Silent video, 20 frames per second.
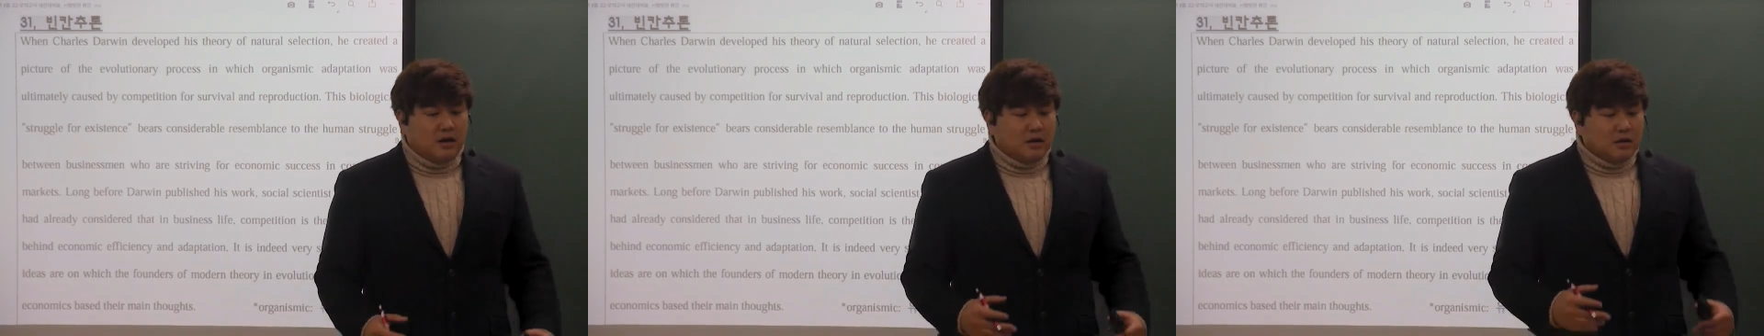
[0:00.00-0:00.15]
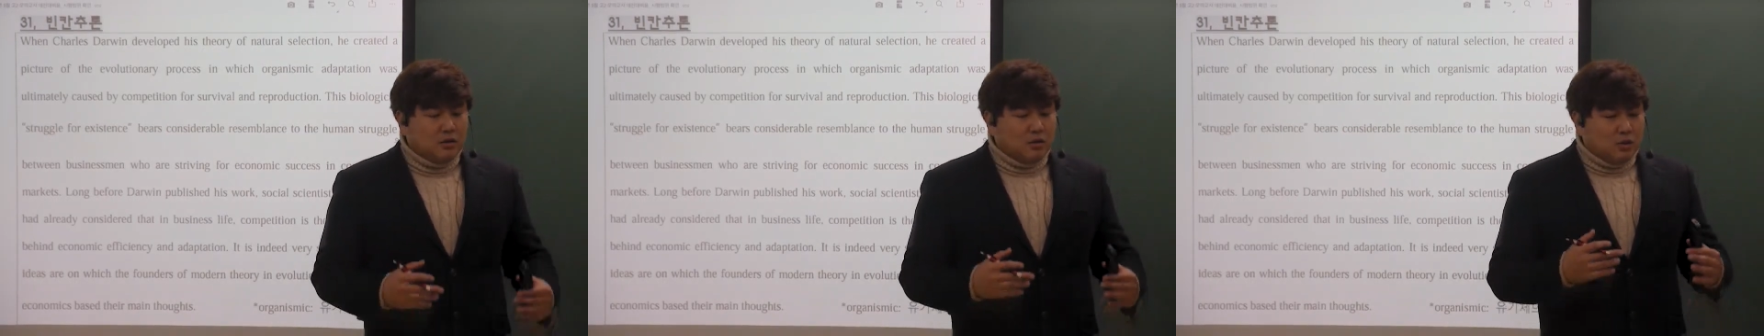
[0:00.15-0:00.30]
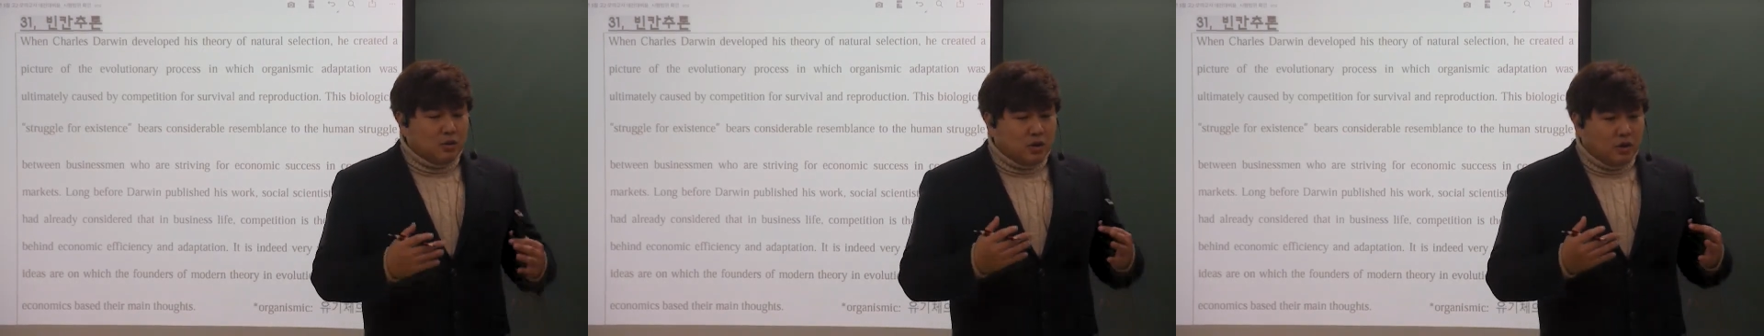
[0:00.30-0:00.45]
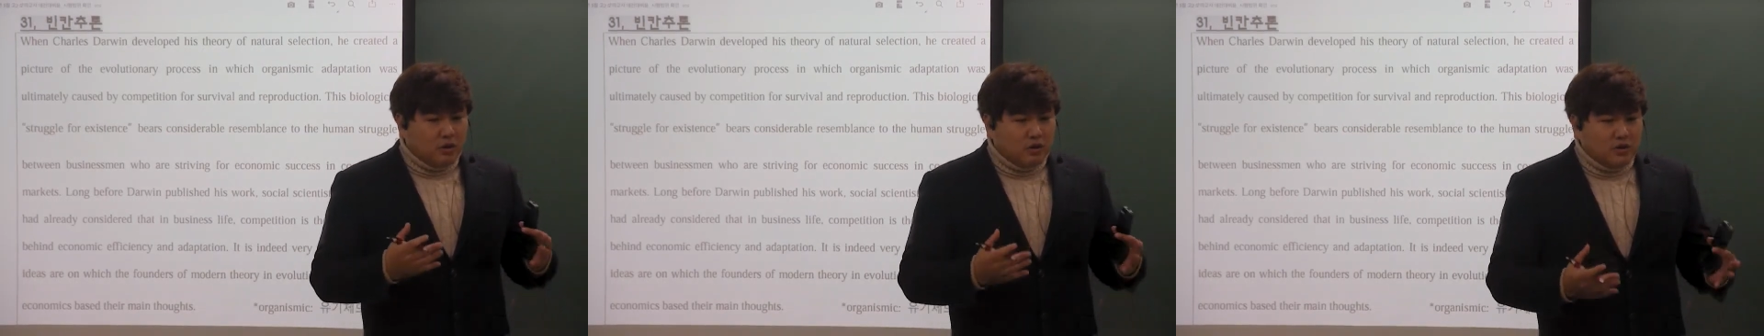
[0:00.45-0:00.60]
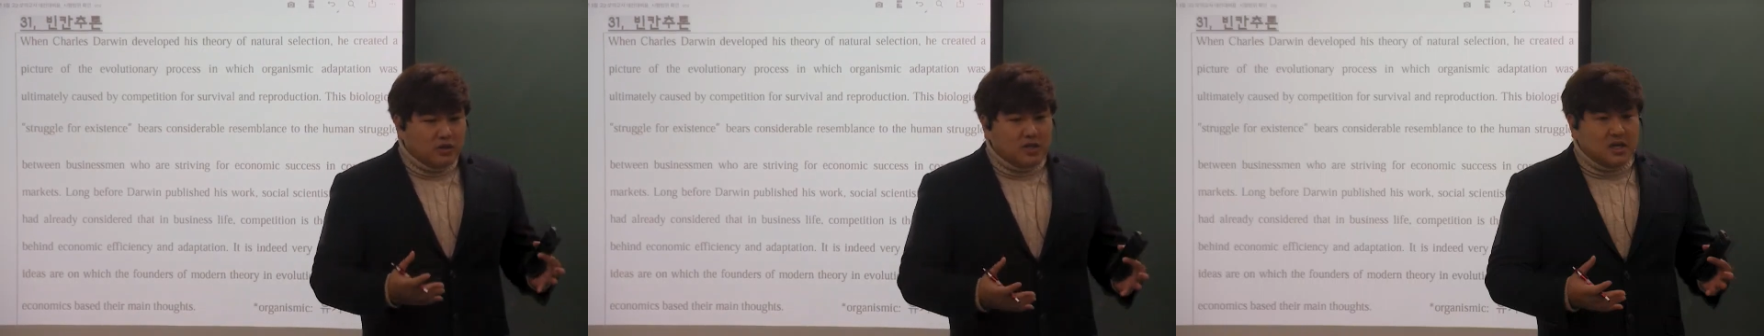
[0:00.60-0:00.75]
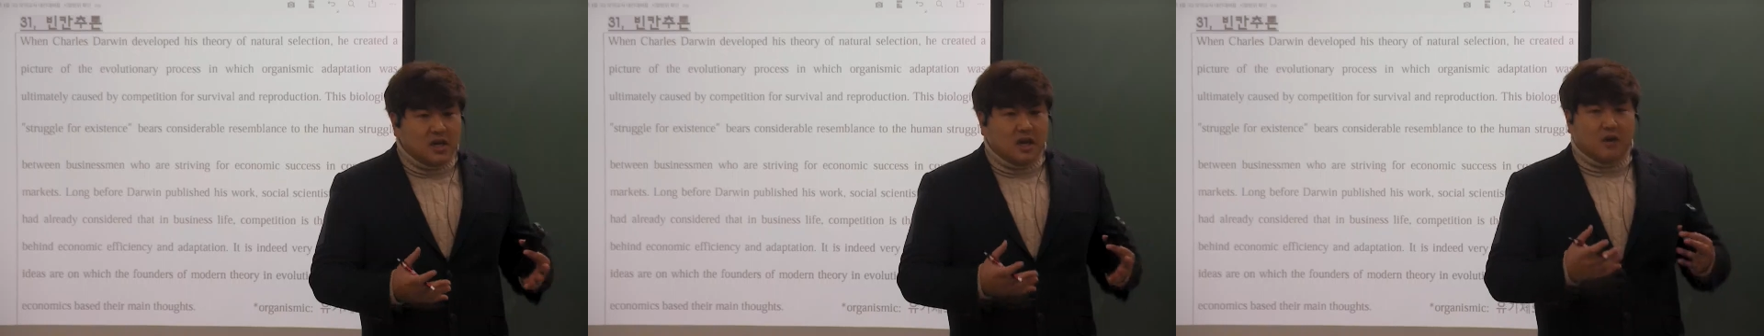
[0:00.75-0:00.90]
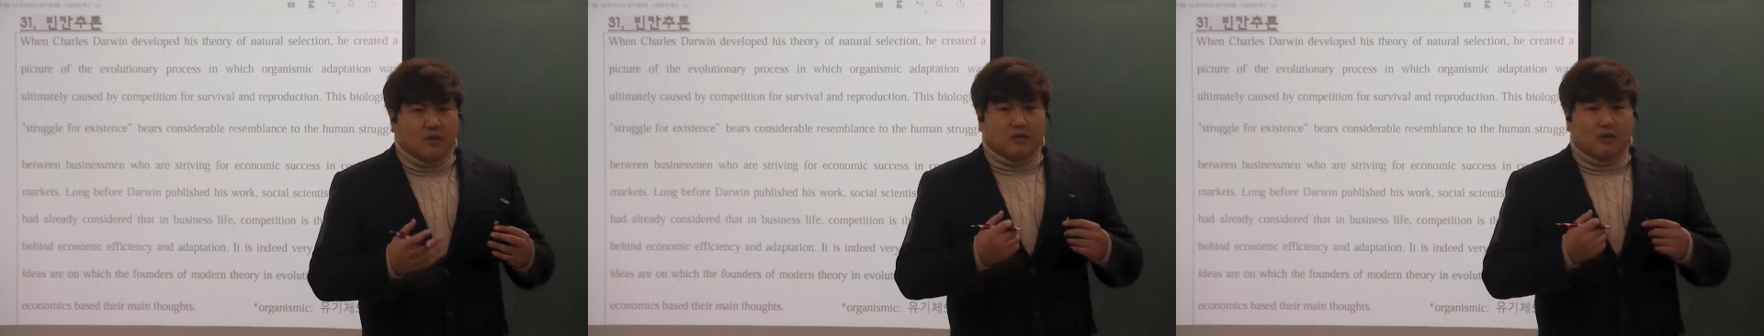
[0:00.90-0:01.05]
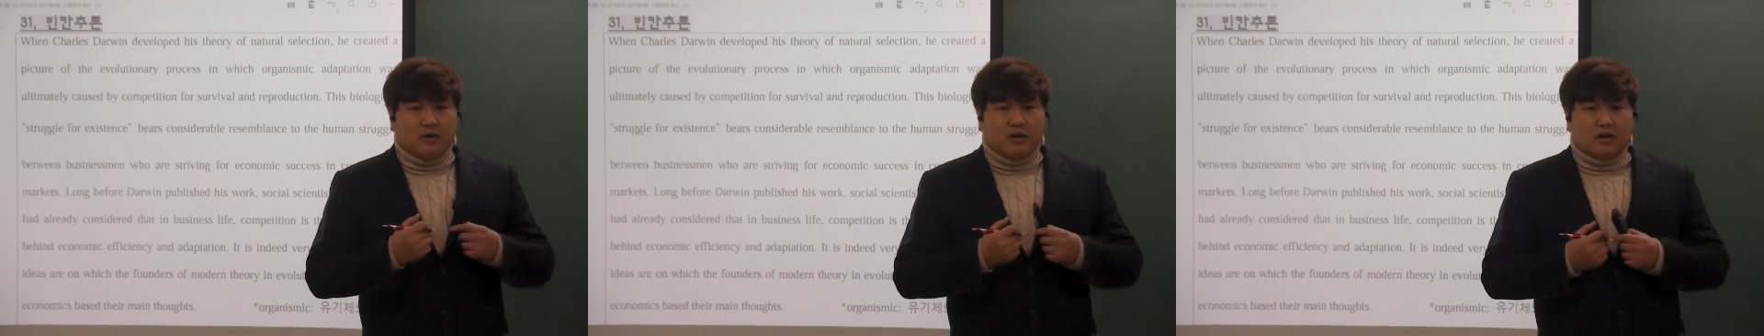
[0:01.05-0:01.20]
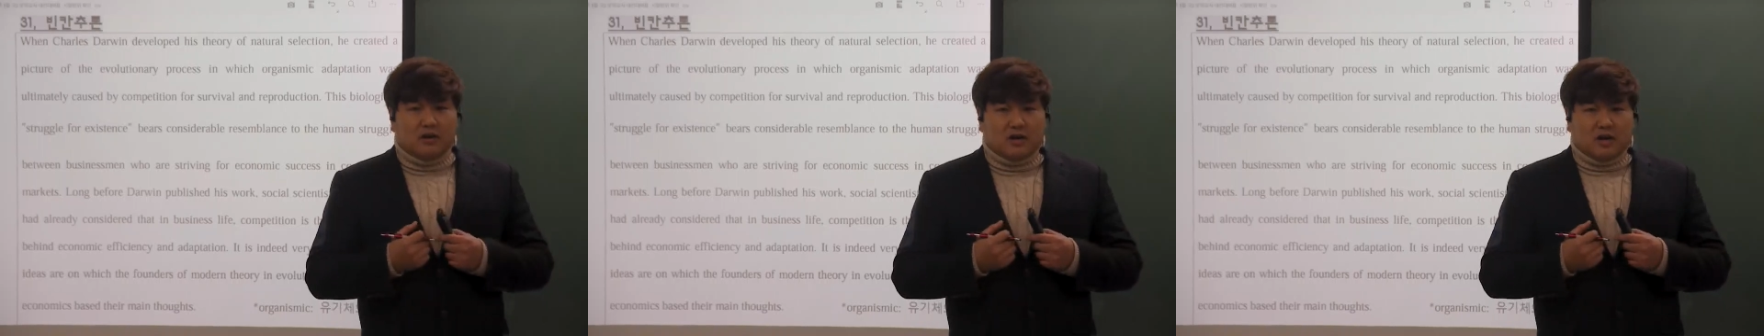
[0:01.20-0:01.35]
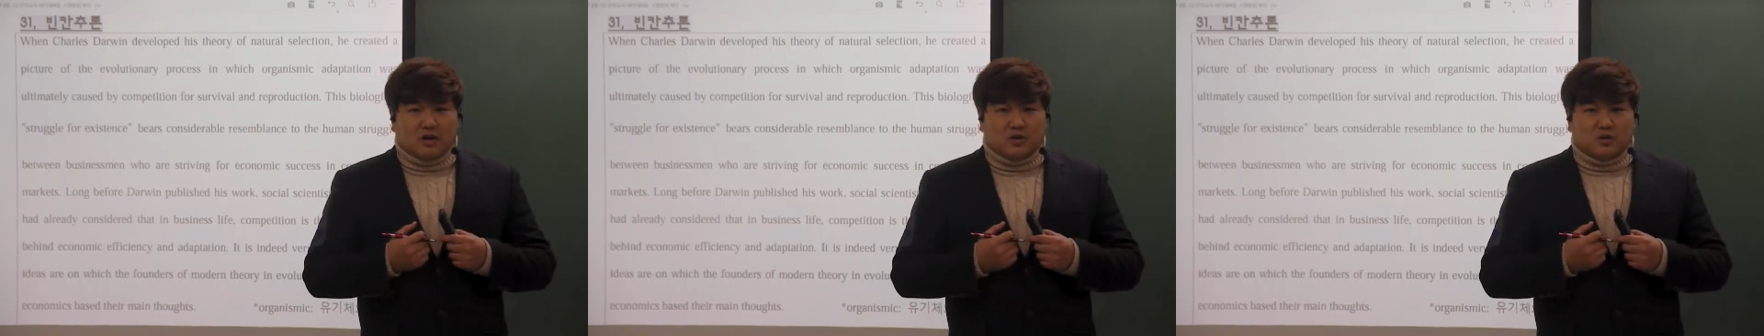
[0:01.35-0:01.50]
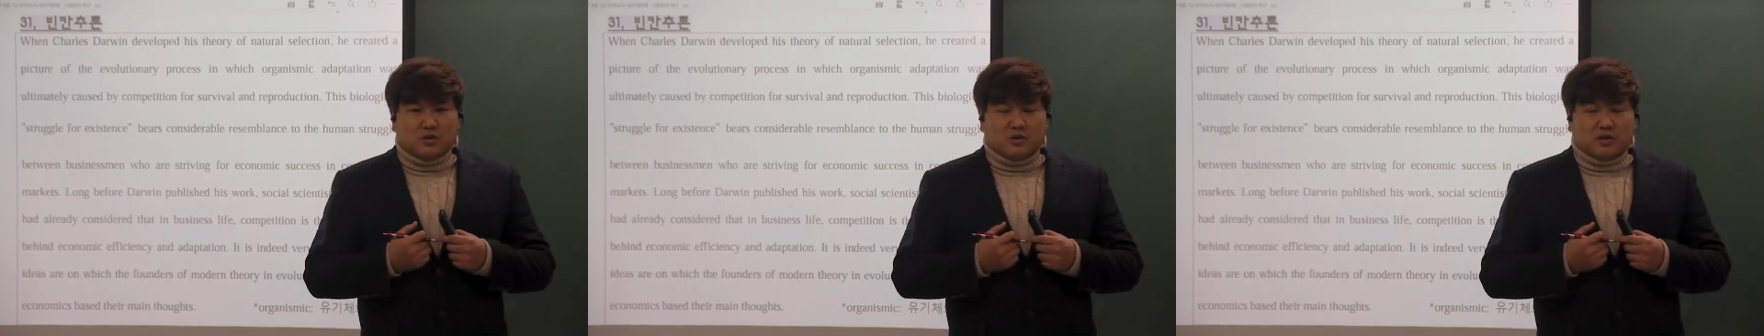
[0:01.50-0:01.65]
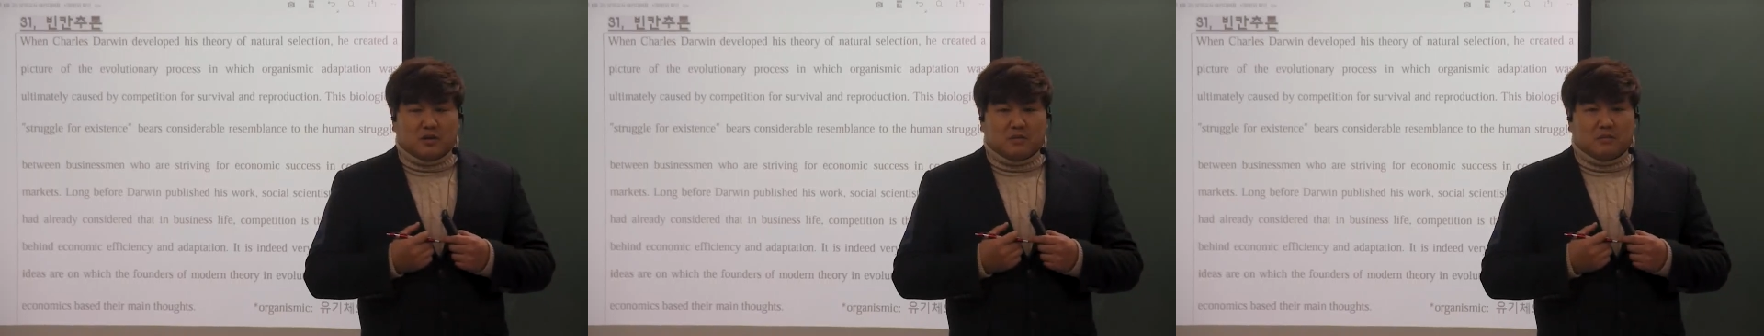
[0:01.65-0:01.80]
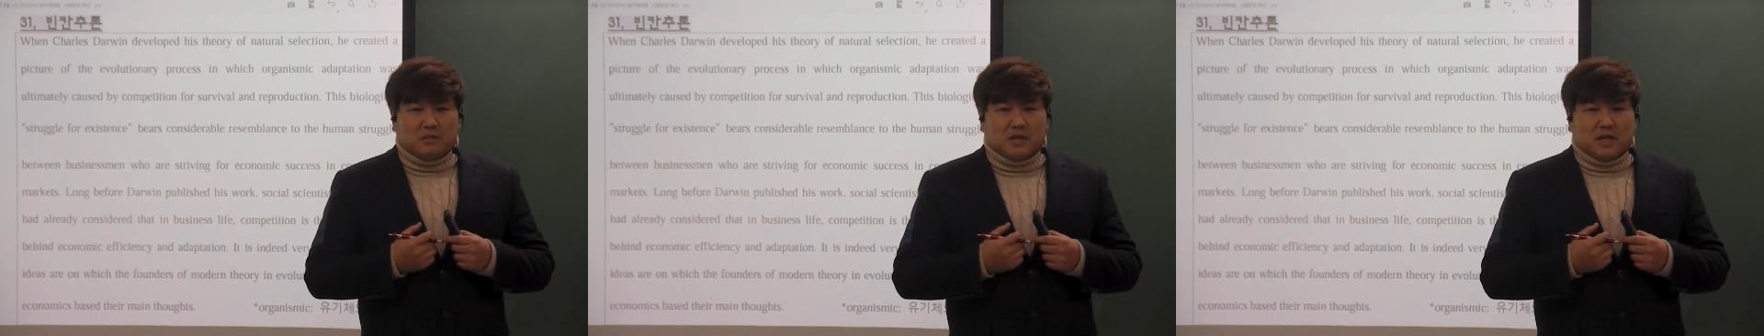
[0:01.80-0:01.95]
또 경쟁의 원리를 가져오게
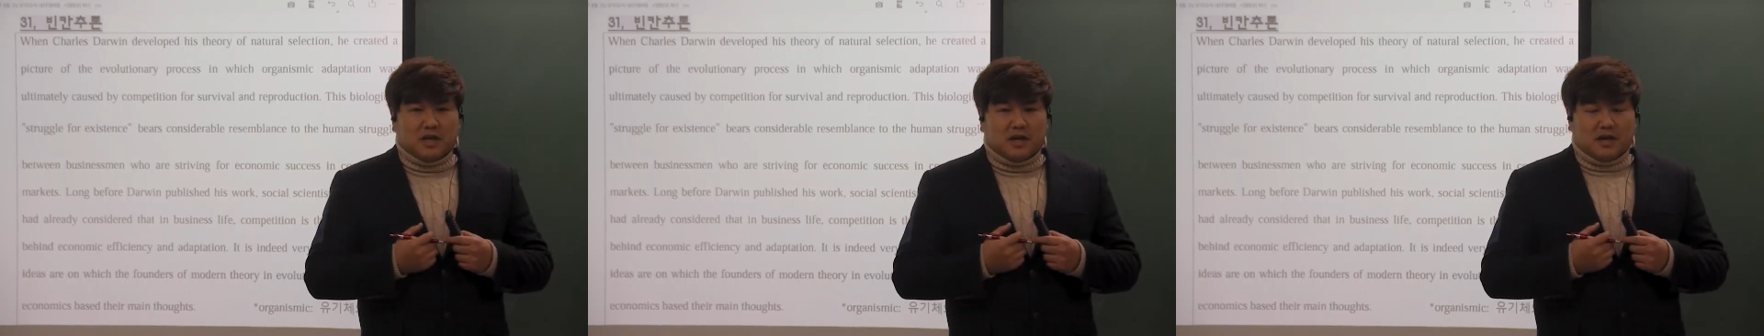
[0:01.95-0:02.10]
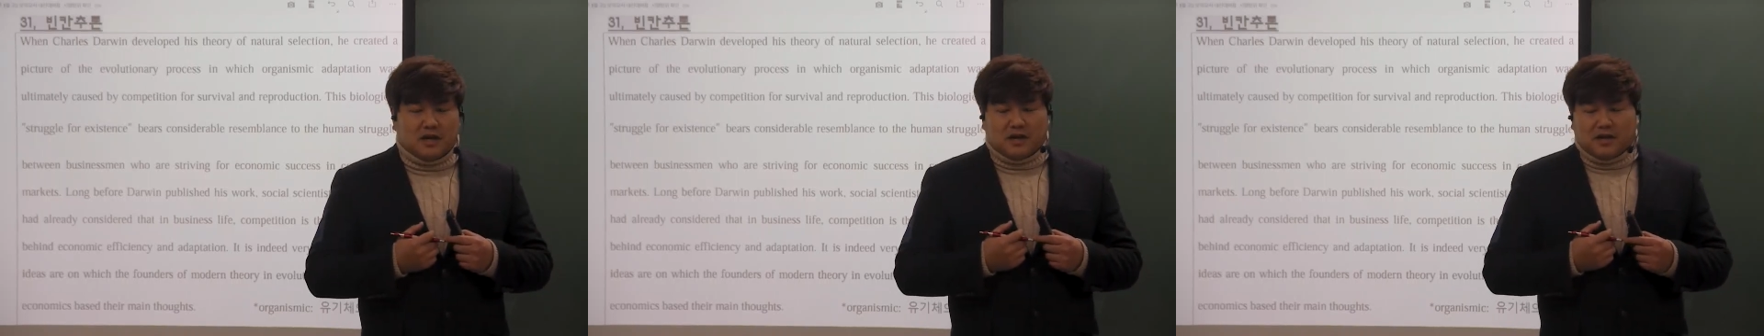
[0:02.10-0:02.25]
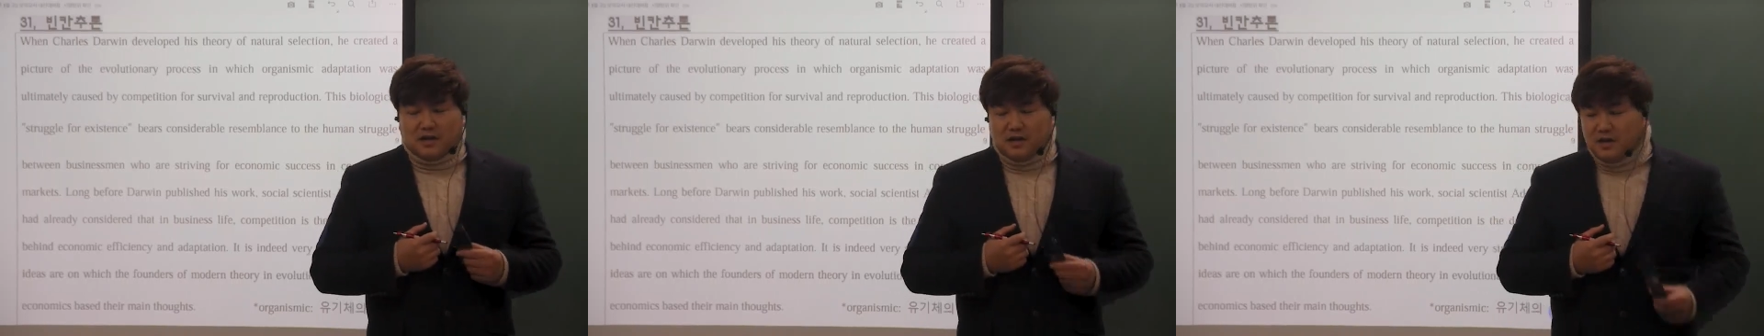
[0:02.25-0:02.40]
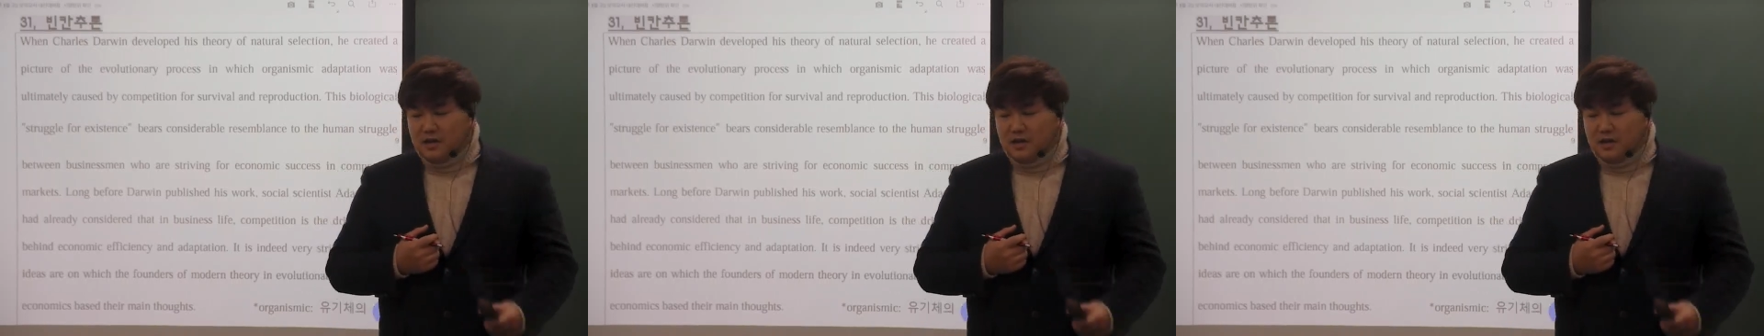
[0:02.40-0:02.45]
됩니다.